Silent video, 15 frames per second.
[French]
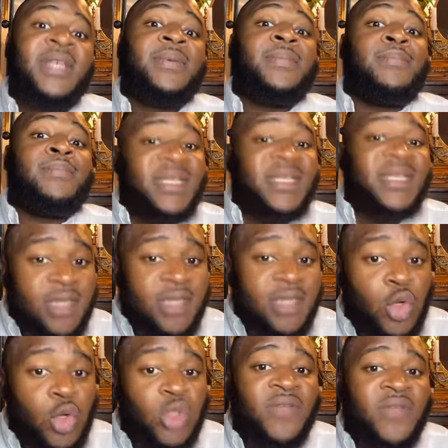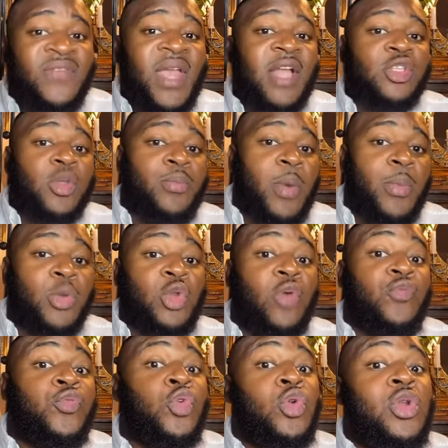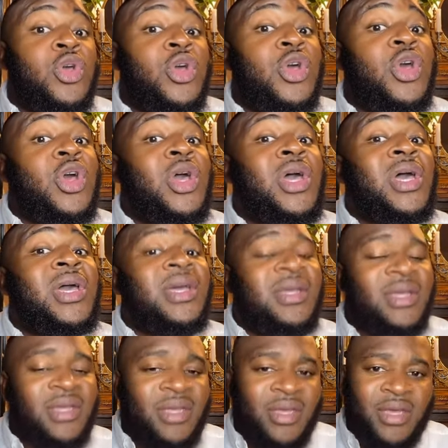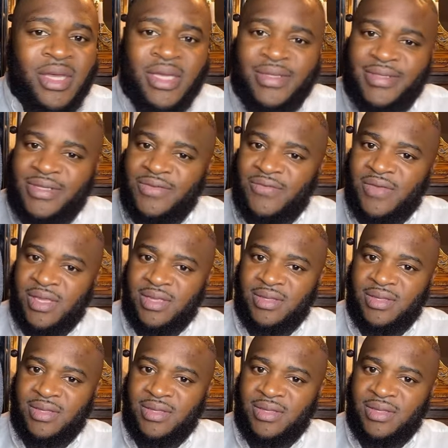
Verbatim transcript: Mais si un autre vient en son propre nom, vous le recevrez.